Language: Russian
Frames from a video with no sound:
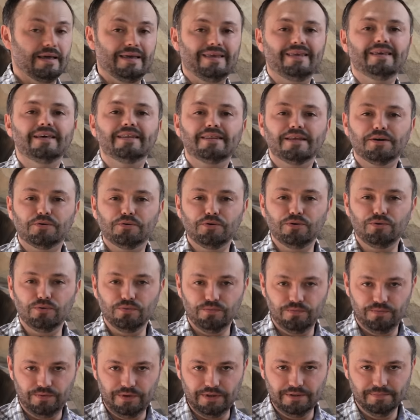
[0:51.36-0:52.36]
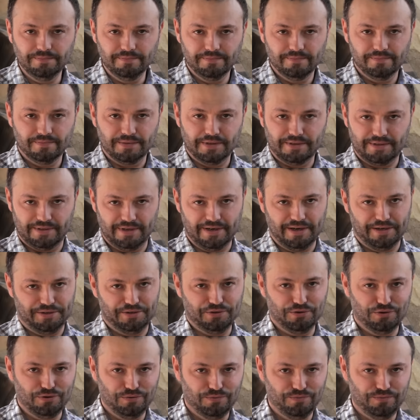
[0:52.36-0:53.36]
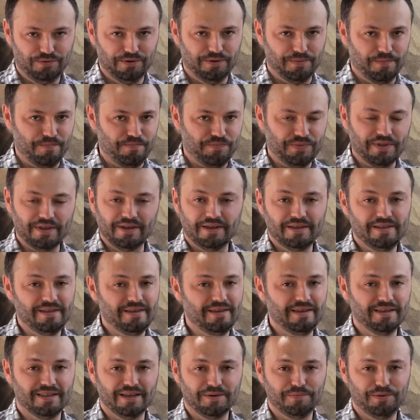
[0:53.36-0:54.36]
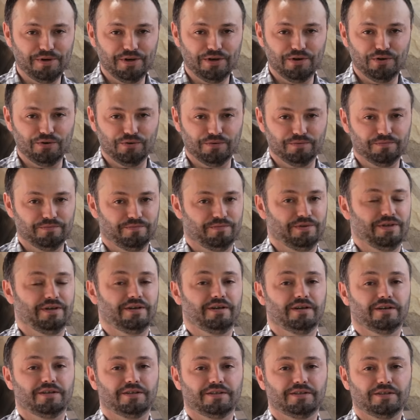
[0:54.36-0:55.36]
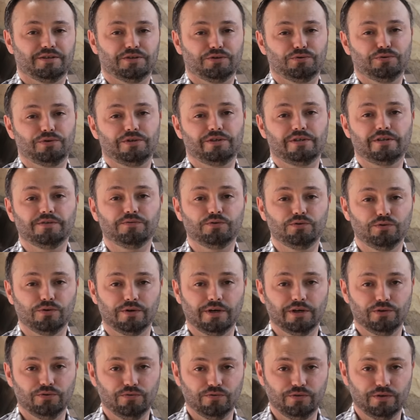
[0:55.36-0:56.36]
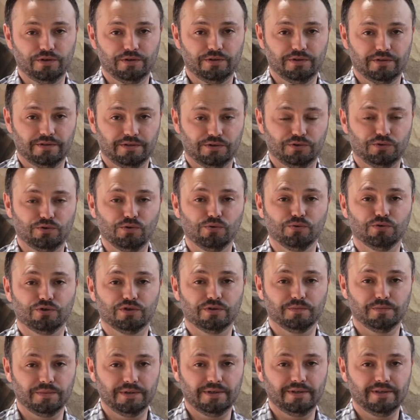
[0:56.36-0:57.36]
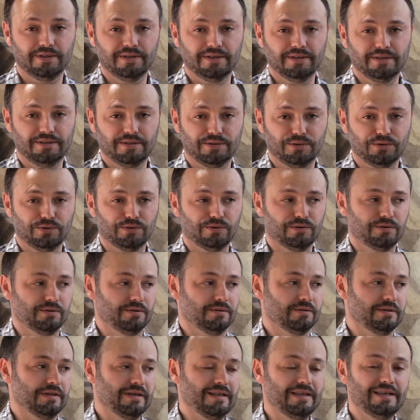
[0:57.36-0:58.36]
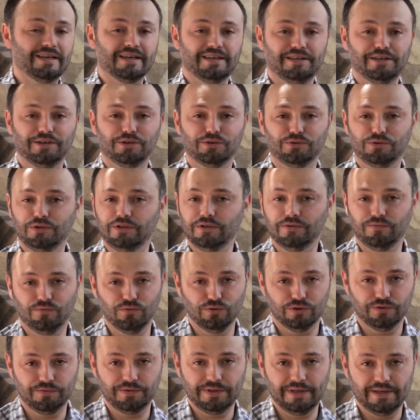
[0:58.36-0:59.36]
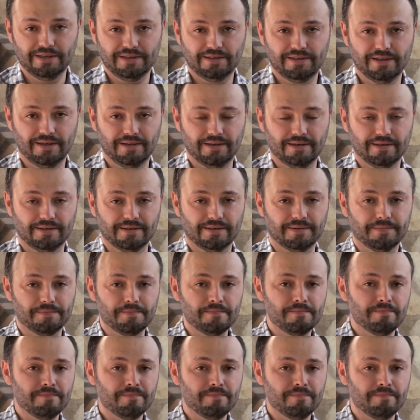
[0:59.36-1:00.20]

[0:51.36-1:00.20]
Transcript: Я такой любви, страстной любви, не одобряю. Мне кажется, что если все готовить с соусом майонез, то никаких других вкусов не останется.